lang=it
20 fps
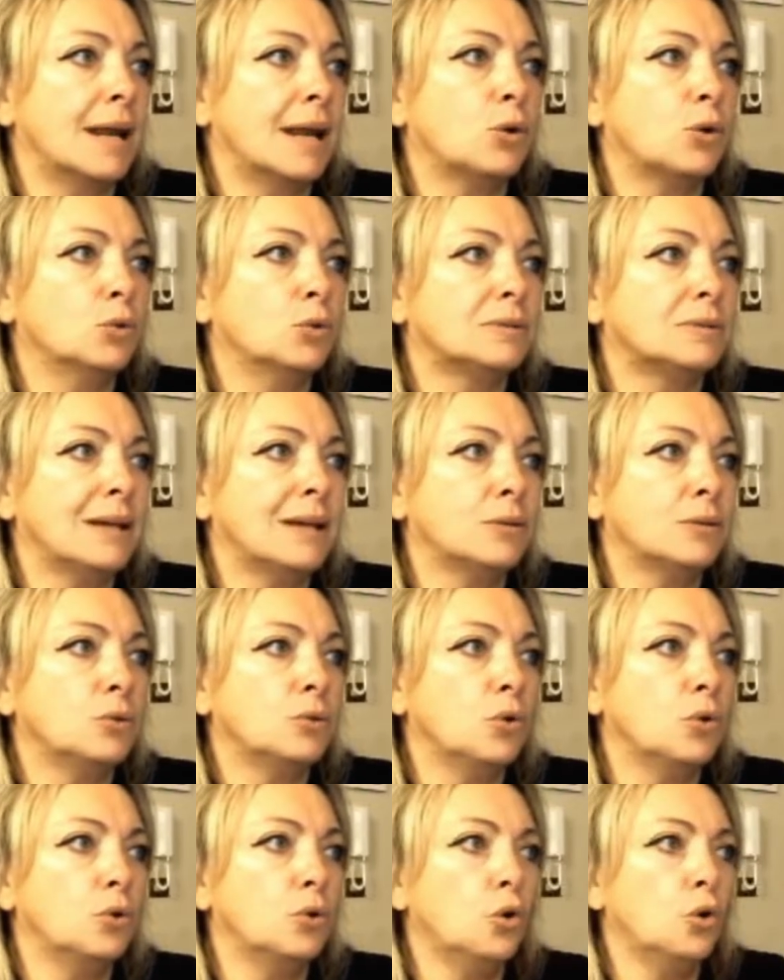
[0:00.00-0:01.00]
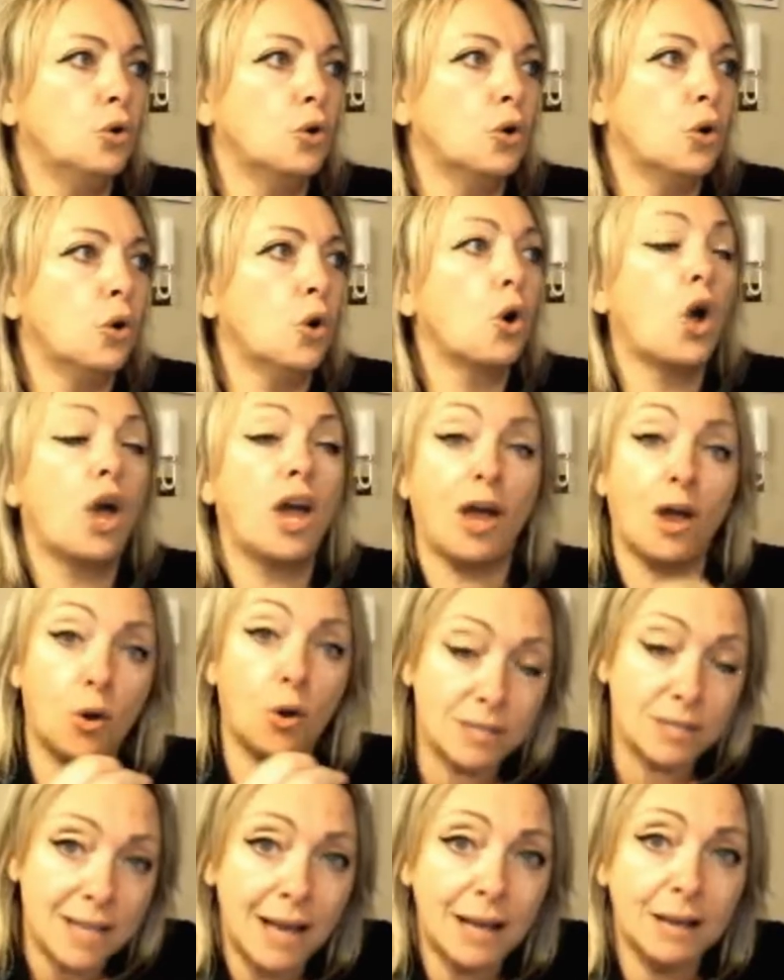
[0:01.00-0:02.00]
raccontando loro che
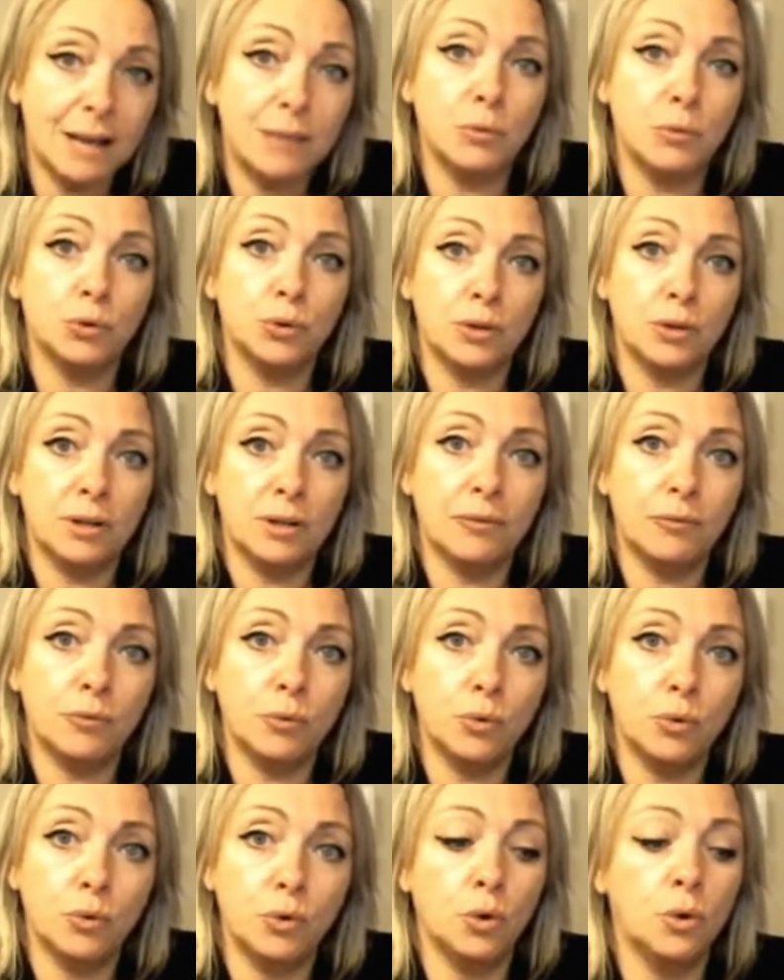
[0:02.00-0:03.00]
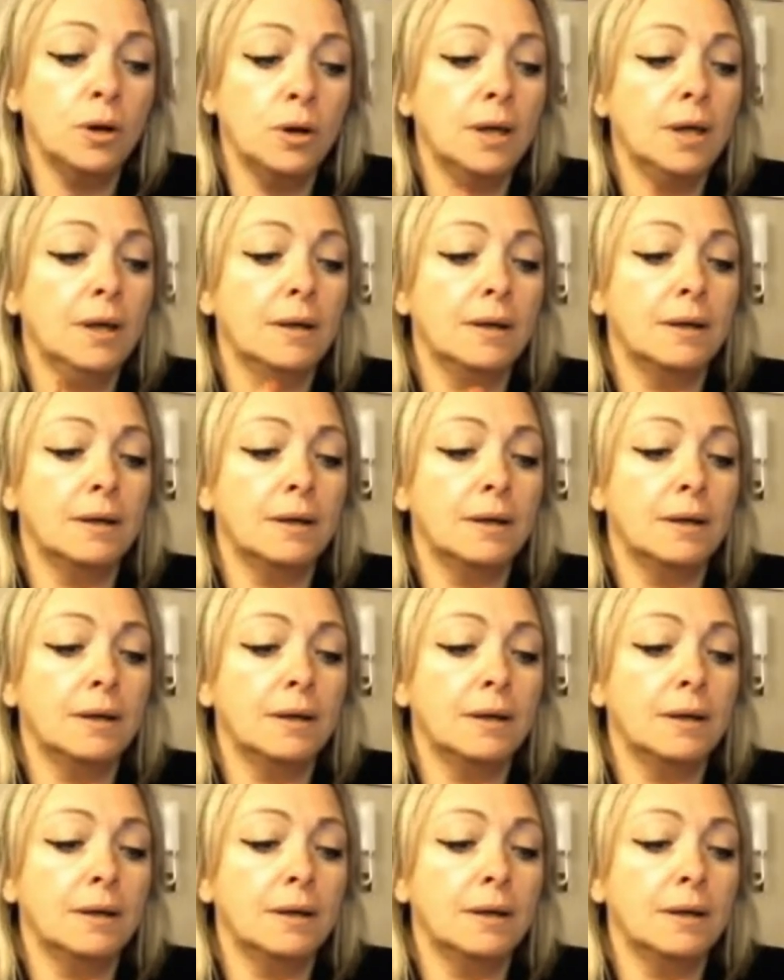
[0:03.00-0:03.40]
cos'è il mondo del lavoro,